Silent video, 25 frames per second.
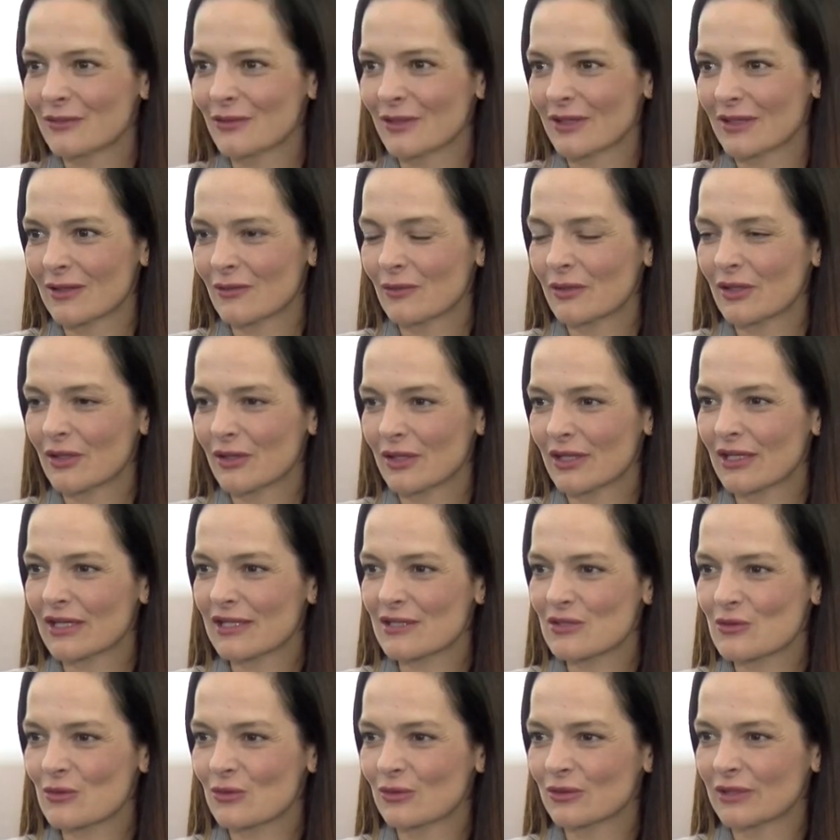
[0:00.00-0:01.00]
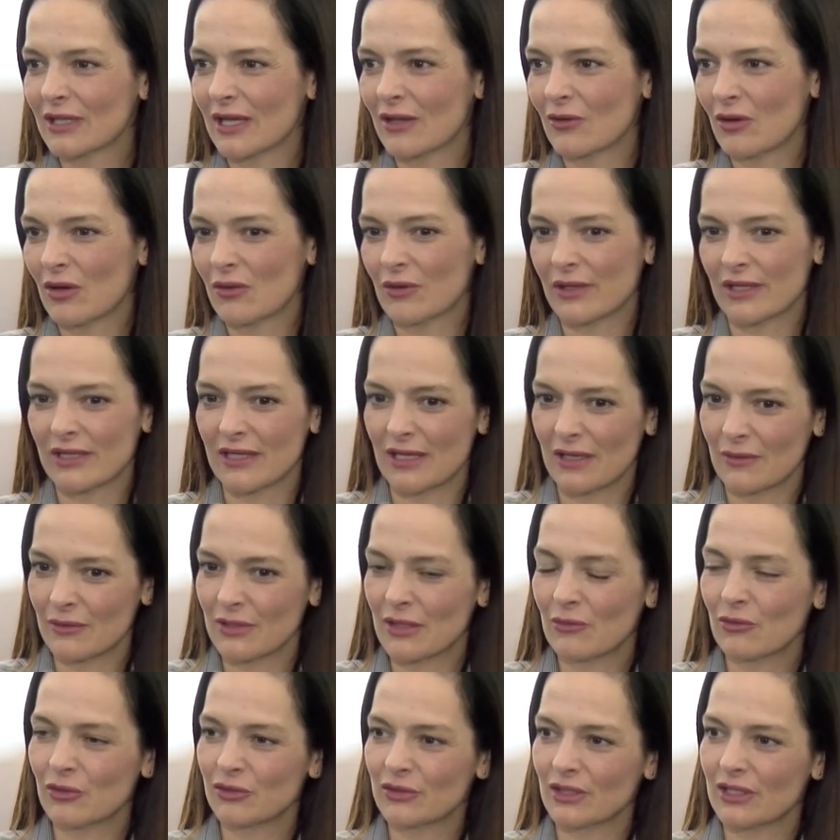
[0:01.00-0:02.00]
fue los mejores resultados, aunque ya
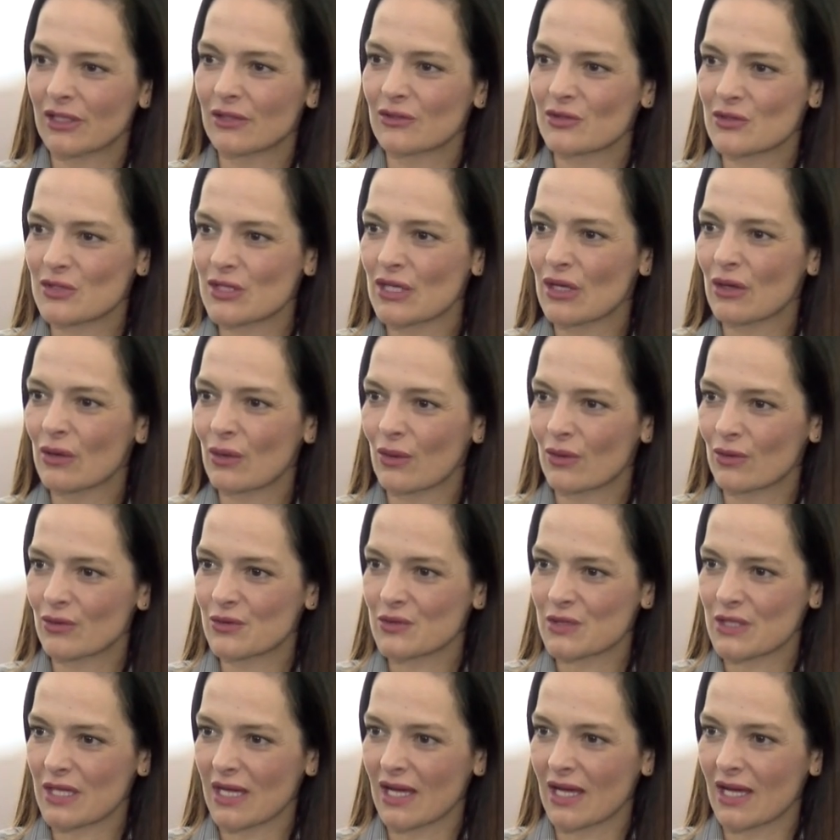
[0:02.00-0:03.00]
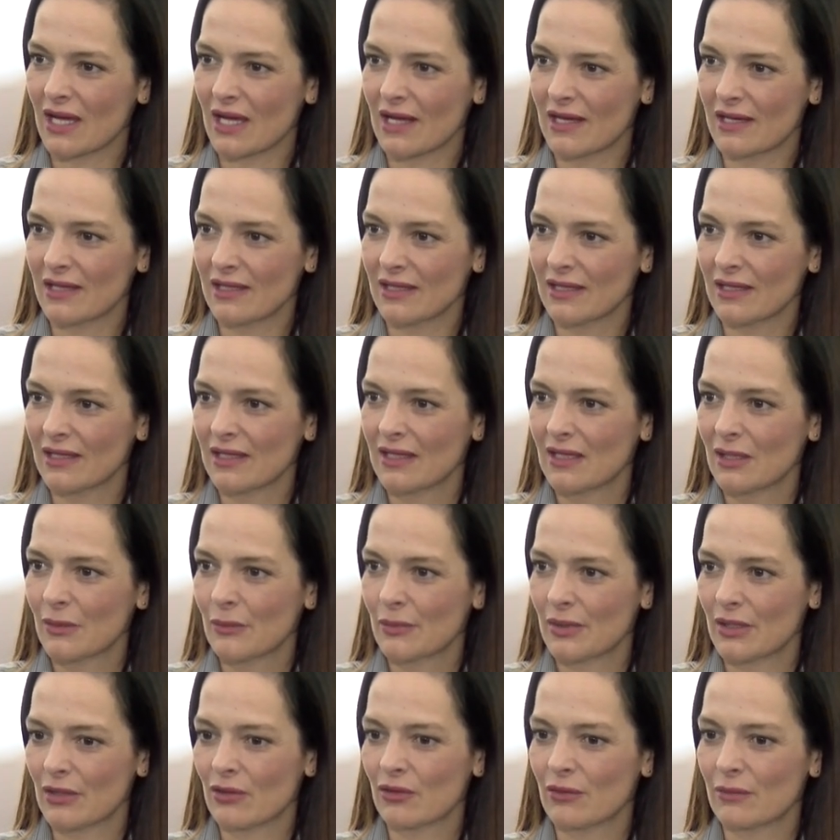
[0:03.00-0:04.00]
habíamos tenido 5 concejales,
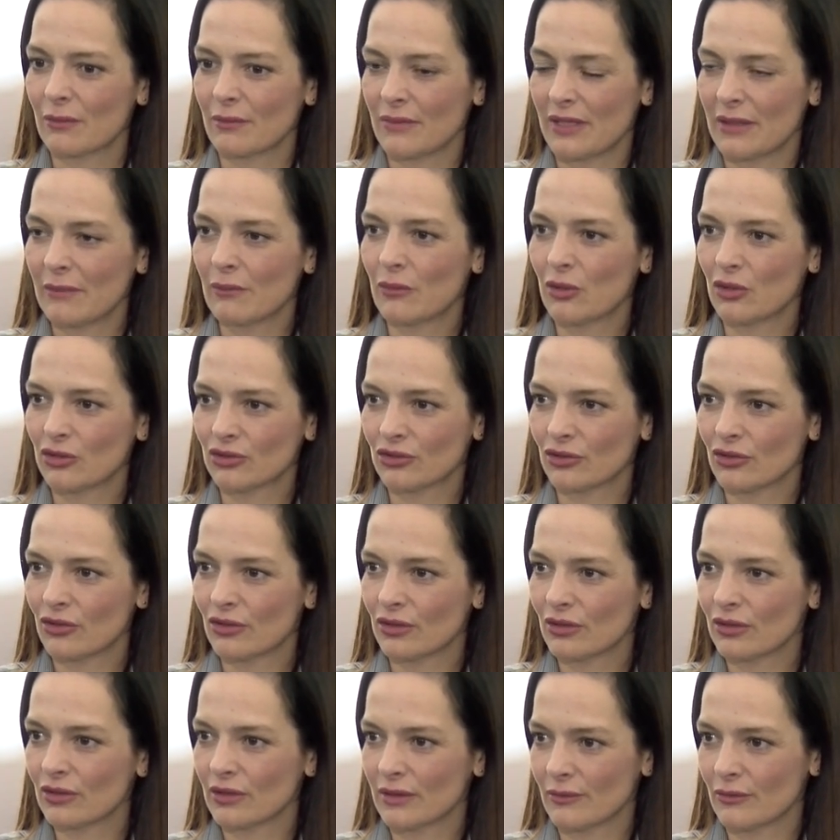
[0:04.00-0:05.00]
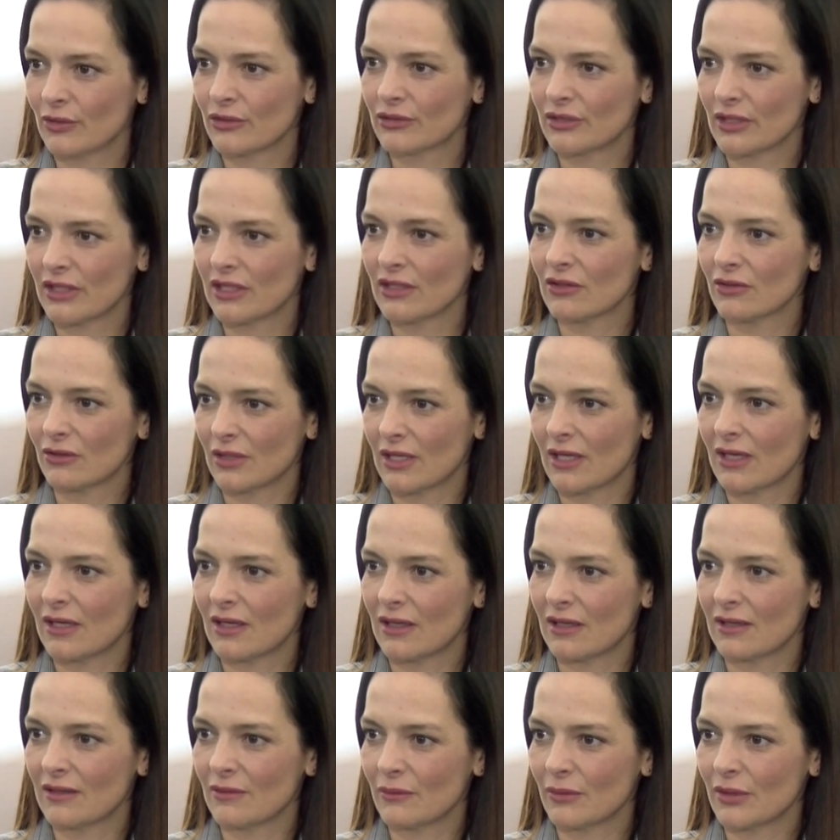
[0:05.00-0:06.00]
pero en votos hemos tenido
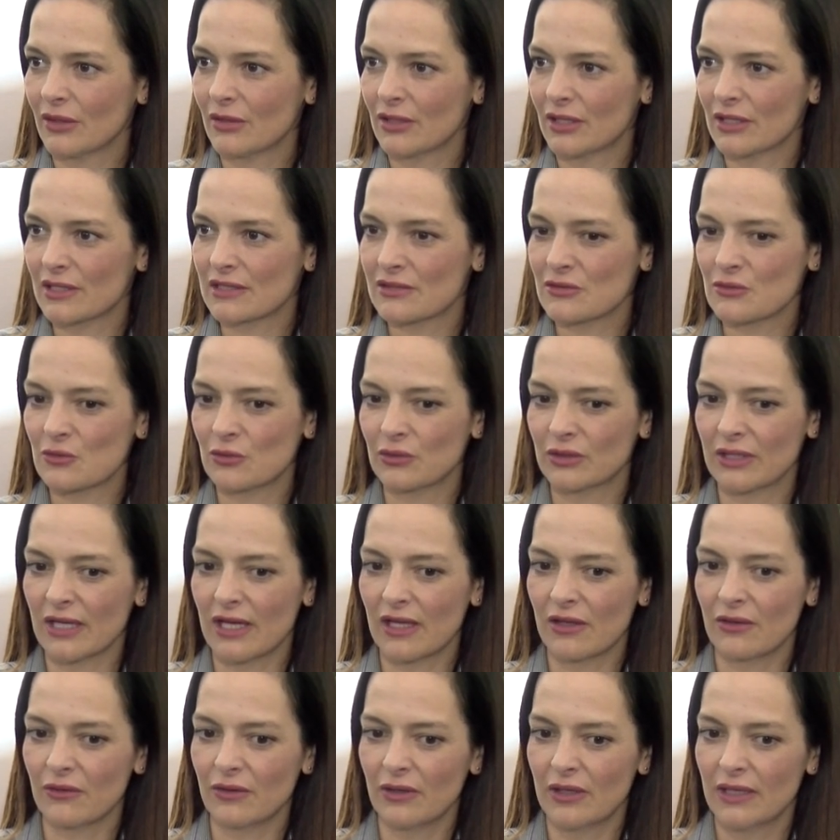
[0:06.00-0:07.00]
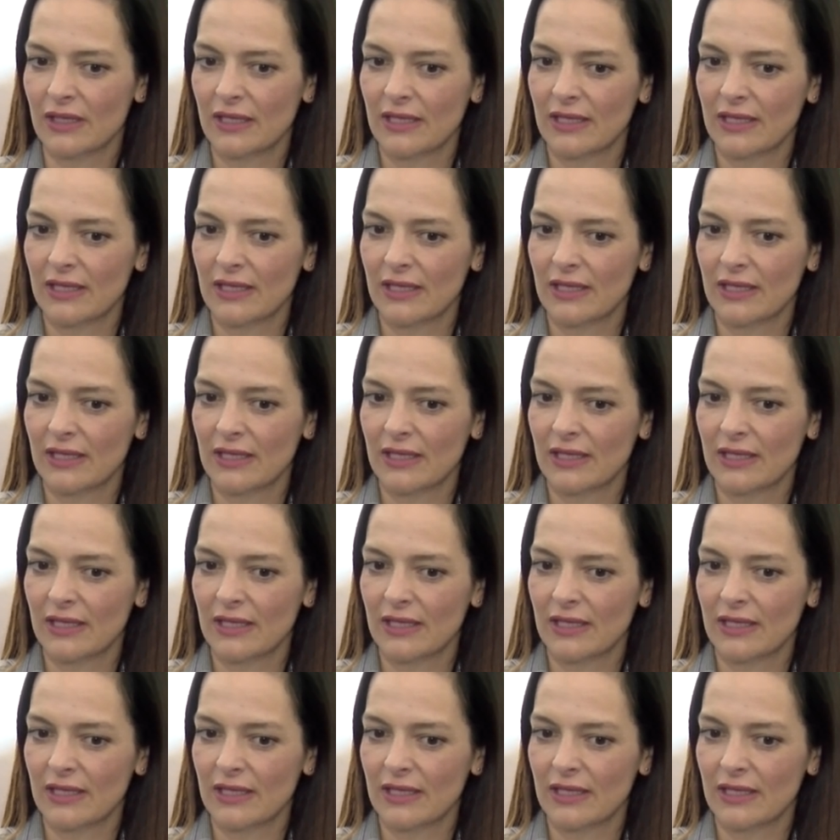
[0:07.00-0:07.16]
la, los mejores resultados.